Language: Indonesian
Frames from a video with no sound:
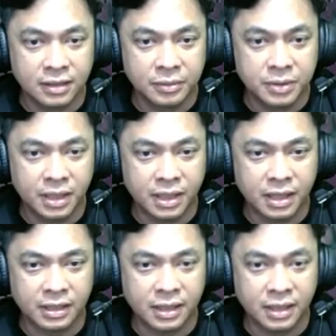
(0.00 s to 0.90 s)
sana ya
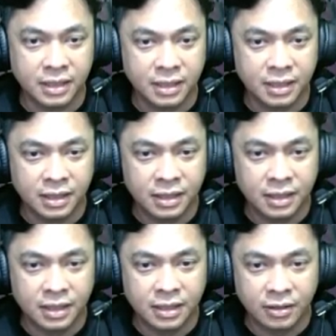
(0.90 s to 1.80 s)
kita?
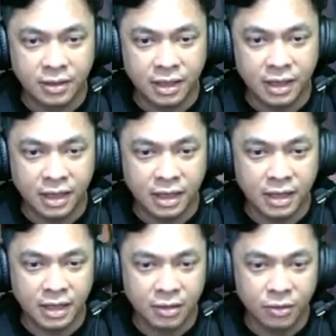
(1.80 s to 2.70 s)
Oke. Okay.
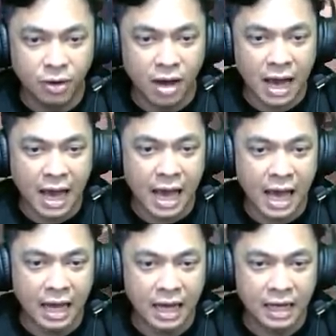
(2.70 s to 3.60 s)

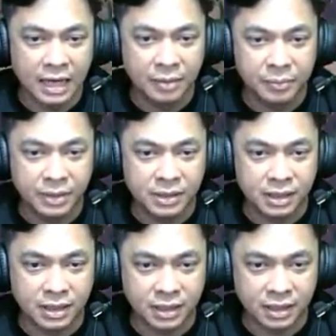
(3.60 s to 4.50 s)
Wah. Bisa
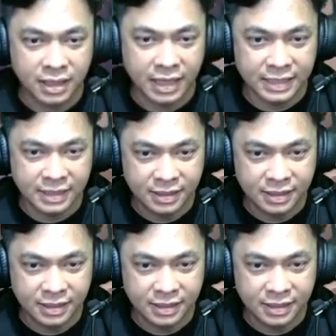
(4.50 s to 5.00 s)
ternyata, guys.